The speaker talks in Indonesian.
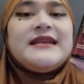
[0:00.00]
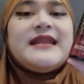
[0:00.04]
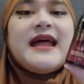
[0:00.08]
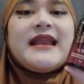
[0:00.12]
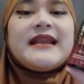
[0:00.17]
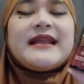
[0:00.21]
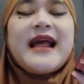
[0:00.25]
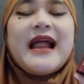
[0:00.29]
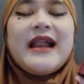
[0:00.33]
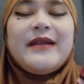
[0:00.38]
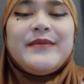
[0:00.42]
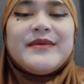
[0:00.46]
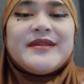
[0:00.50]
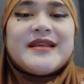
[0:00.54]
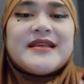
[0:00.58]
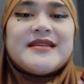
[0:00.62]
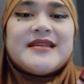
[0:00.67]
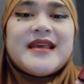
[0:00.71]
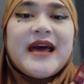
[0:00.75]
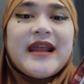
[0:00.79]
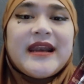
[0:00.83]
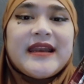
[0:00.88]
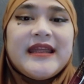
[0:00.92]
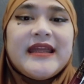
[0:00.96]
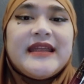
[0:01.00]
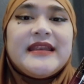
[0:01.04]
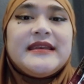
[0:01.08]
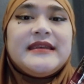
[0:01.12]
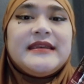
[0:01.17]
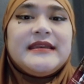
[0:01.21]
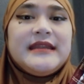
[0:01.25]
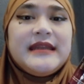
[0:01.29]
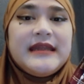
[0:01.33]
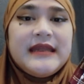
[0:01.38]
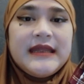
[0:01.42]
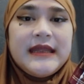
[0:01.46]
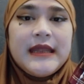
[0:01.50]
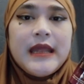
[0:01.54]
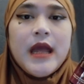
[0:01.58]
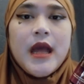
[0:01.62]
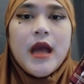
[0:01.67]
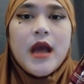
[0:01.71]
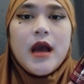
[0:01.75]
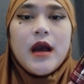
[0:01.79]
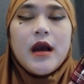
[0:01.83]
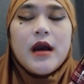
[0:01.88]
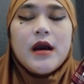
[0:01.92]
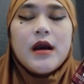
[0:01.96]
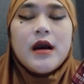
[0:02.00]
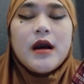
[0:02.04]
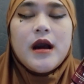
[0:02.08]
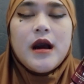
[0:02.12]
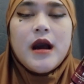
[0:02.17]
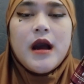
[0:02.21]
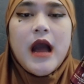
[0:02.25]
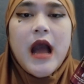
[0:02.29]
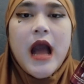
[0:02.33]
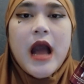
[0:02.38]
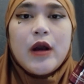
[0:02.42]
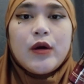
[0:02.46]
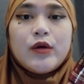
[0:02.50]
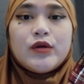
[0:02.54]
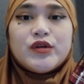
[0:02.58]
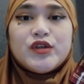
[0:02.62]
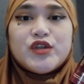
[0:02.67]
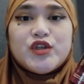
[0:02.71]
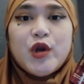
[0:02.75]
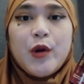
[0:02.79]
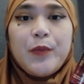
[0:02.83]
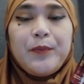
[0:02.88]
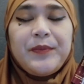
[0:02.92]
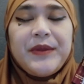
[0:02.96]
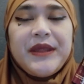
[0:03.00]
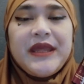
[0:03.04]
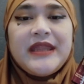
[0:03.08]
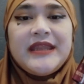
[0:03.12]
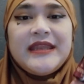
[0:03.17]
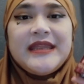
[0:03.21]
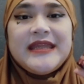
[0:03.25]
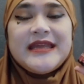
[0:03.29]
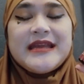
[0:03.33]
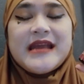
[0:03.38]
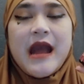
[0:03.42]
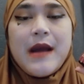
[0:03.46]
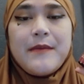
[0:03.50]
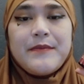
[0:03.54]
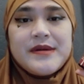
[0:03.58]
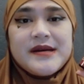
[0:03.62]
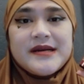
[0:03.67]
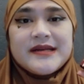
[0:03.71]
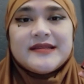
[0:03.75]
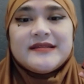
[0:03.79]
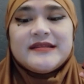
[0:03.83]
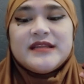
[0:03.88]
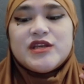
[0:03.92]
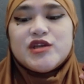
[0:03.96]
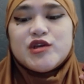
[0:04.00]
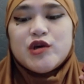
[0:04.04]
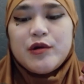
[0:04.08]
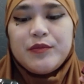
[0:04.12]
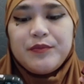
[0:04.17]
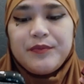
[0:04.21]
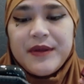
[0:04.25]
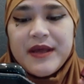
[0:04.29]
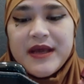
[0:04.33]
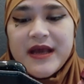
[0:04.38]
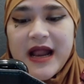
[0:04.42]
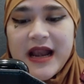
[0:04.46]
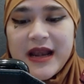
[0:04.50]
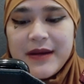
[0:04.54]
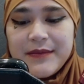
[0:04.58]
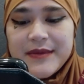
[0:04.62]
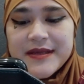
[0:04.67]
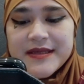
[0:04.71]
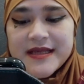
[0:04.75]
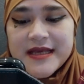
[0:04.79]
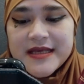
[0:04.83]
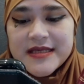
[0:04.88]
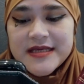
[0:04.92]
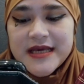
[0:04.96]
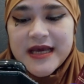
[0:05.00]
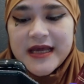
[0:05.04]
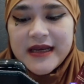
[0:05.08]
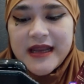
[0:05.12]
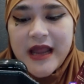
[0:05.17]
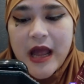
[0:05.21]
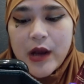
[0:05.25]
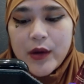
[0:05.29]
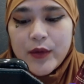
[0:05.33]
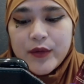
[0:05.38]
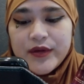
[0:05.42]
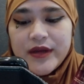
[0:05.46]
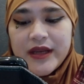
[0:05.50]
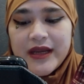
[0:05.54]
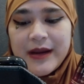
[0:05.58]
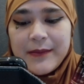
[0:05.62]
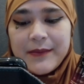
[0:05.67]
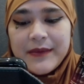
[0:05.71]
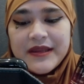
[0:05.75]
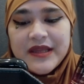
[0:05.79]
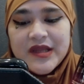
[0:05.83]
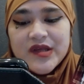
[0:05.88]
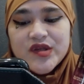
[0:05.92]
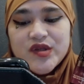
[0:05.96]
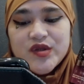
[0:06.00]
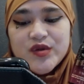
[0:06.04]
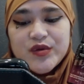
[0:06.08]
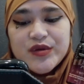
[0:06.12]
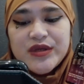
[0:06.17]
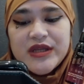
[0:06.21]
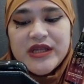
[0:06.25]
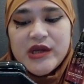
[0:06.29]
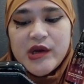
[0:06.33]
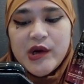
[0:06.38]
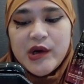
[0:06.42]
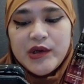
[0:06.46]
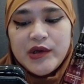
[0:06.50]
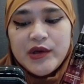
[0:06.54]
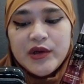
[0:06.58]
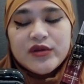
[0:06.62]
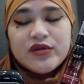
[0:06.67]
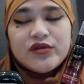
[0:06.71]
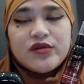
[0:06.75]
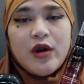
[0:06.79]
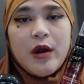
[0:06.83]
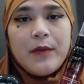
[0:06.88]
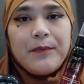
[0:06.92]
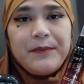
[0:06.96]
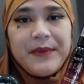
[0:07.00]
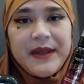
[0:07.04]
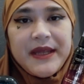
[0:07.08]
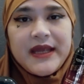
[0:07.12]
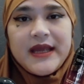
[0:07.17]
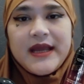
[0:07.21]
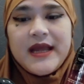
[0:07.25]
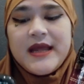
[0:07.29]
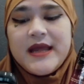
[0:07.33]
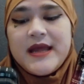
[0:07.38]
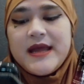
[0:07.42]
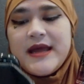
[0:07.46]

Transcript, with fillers: Dan kalian bisa cari di uh, akun Shopee, di e-commerce di Shopee, kalian bisa cari akunnya namanya studio.tropic.